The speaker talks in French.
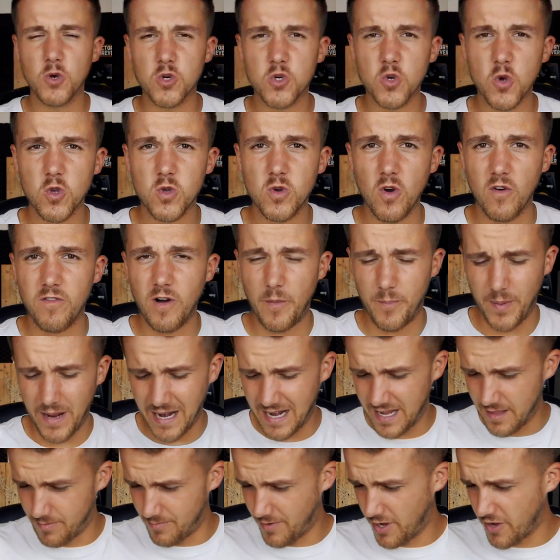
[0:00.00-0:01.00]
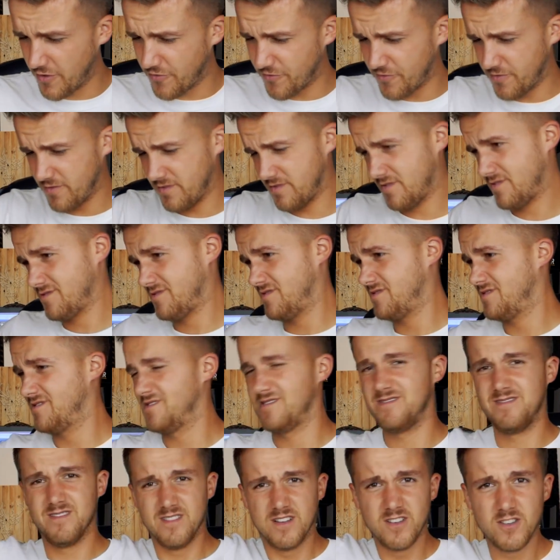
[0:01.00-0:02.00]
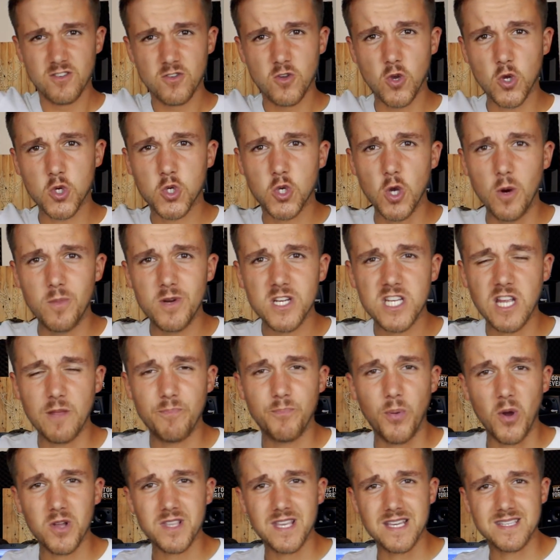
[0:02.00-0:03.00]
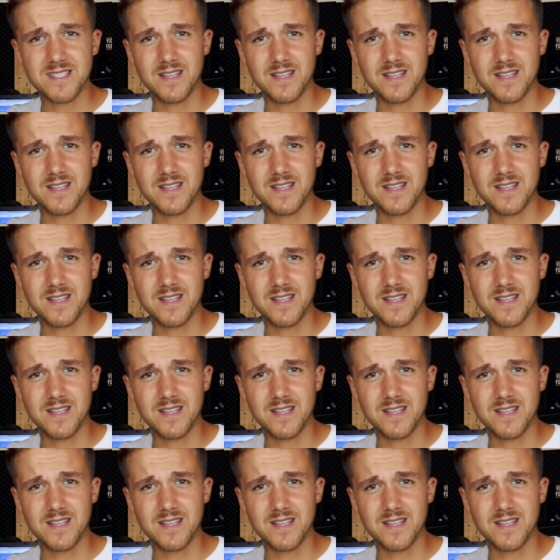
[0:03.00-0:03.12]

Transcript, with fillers: qu'aujourd'hui on va parler de meufs que je suis obligé de porter